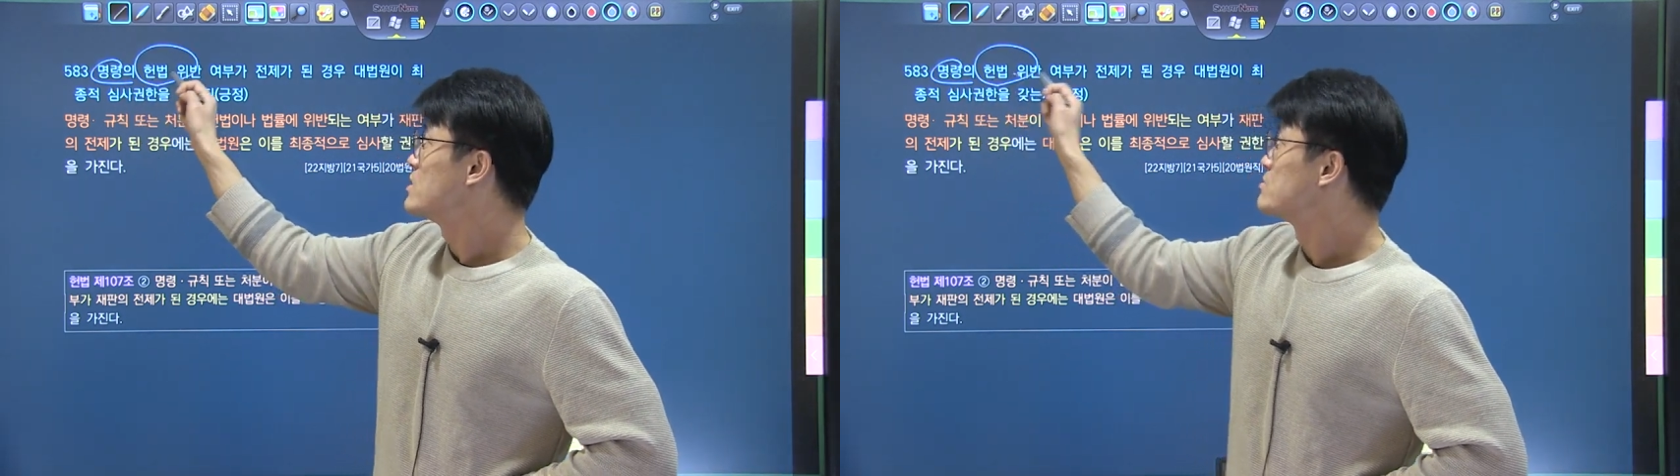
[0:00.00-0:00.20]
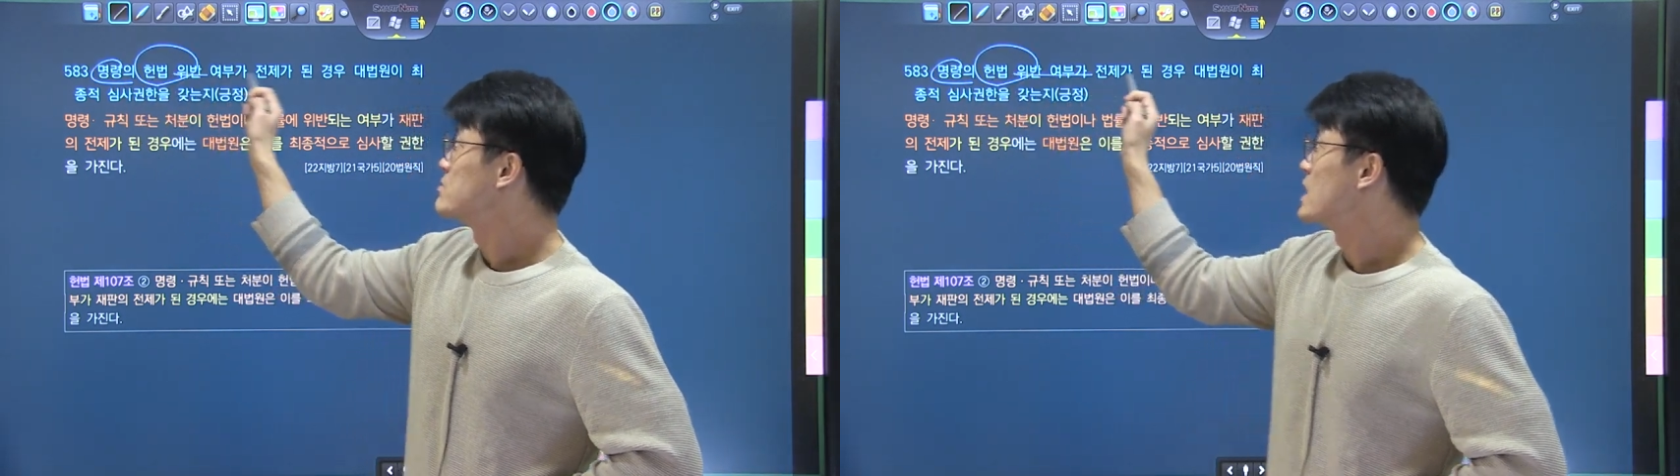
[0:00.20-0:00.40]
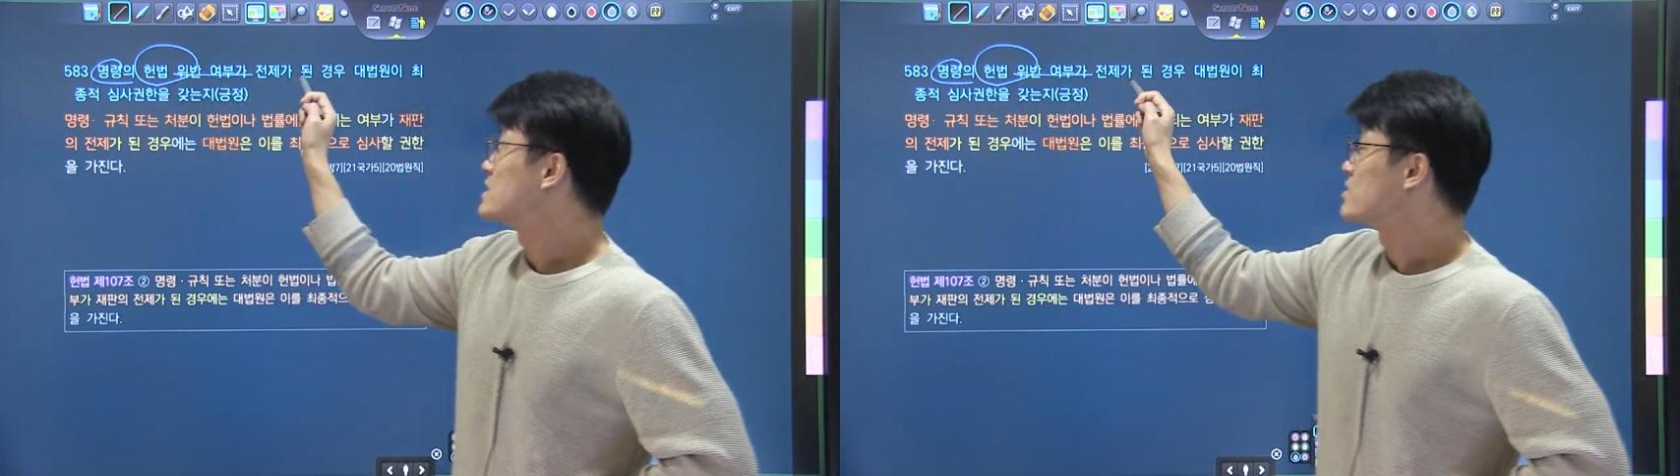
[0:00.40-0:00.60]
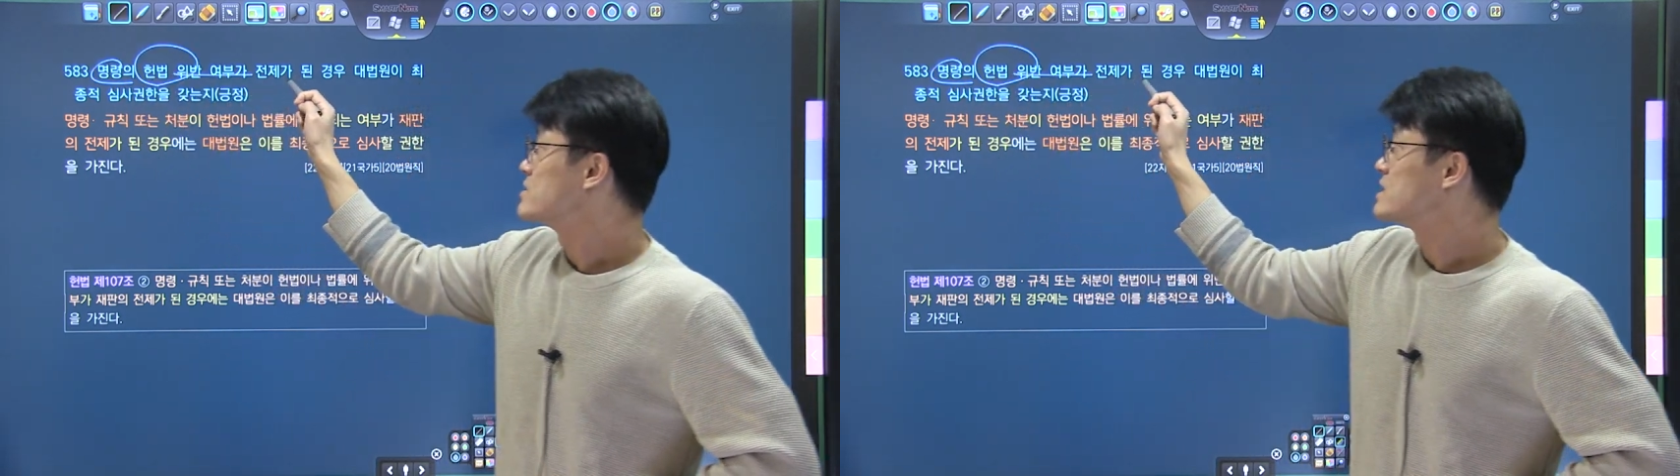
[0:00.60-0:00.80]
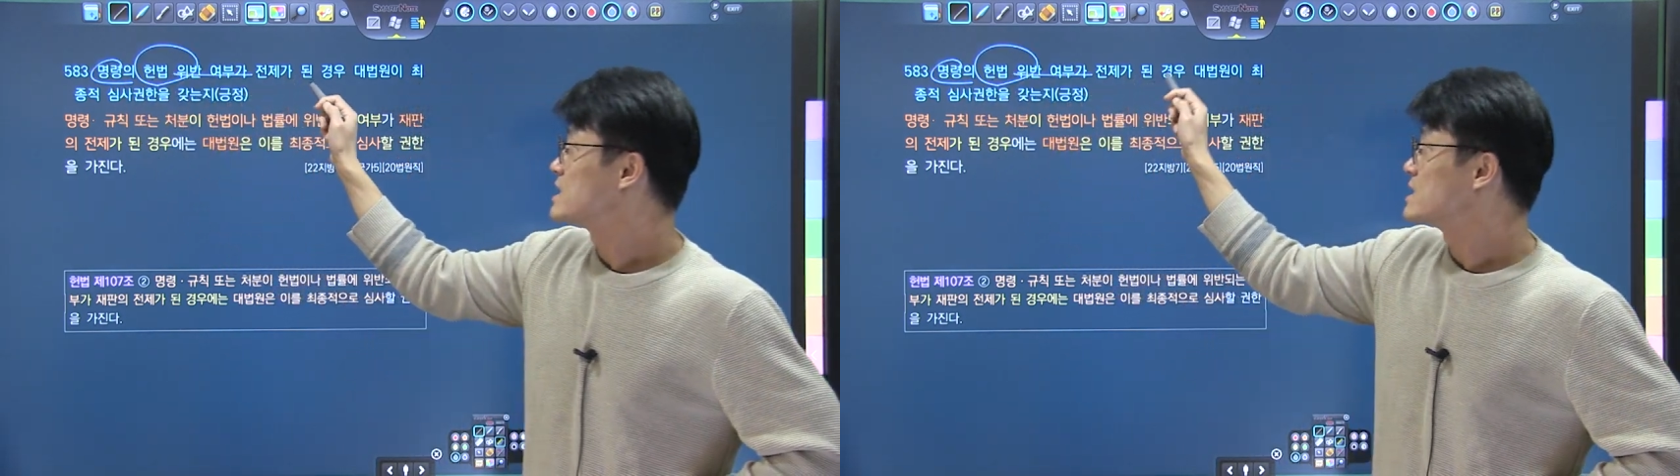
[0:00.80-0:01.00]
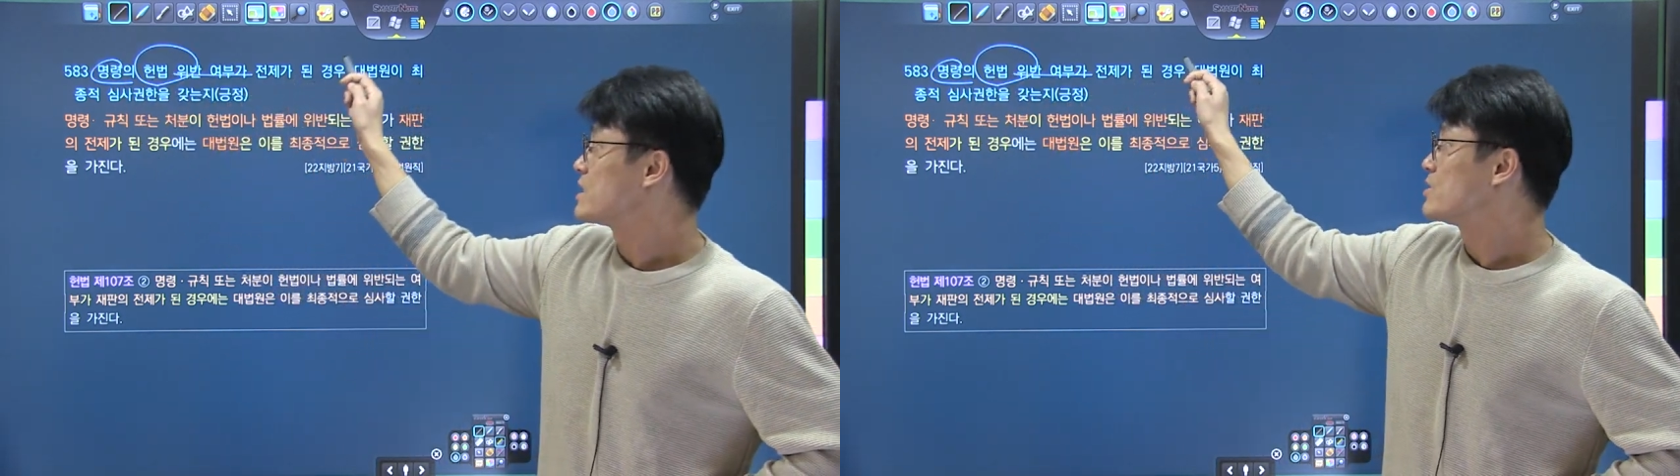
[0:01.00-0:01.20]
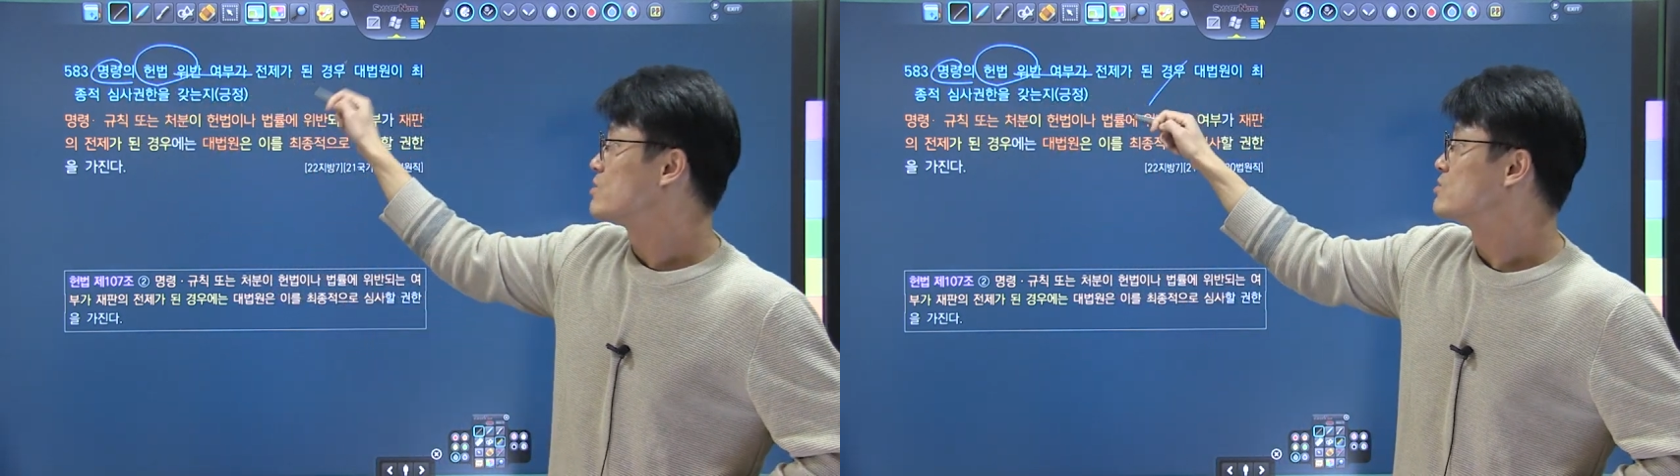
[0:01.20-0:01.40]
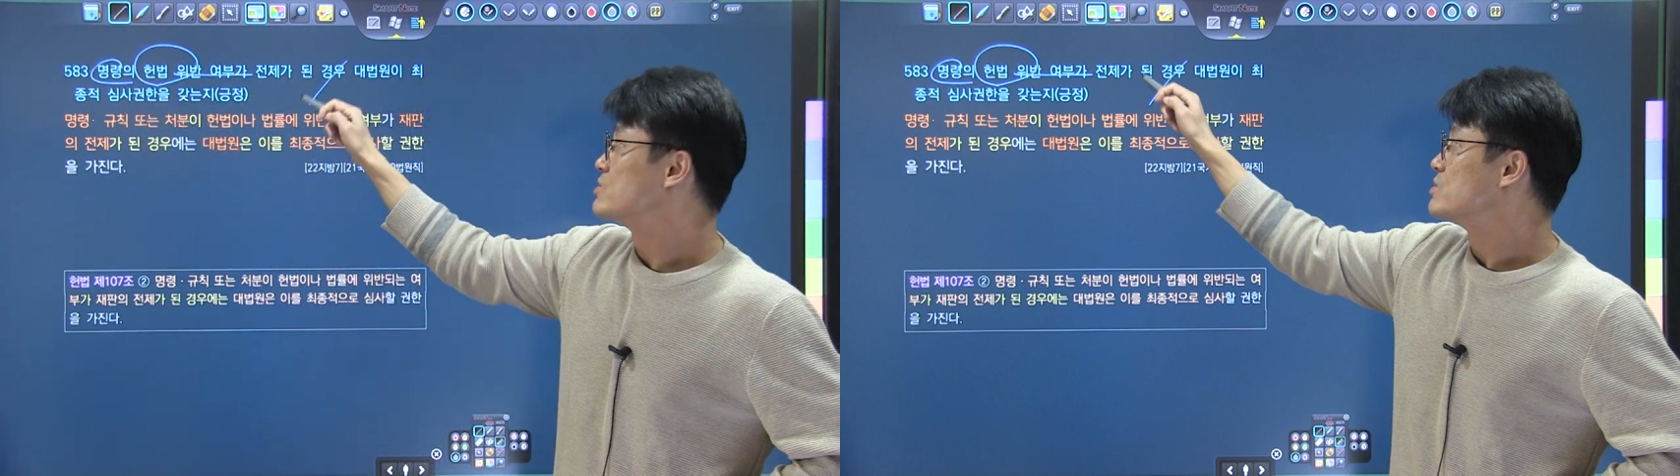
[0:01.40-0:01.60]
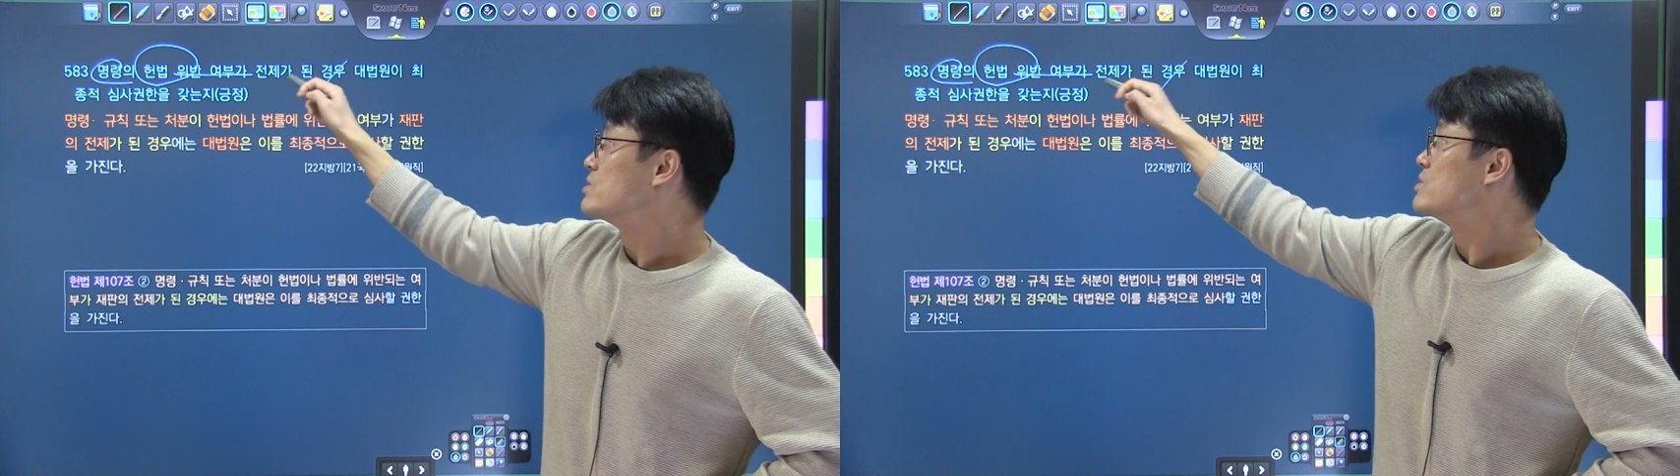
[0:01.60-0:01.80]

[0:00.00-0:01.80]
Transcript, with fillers: 여부가 전제가 된 경우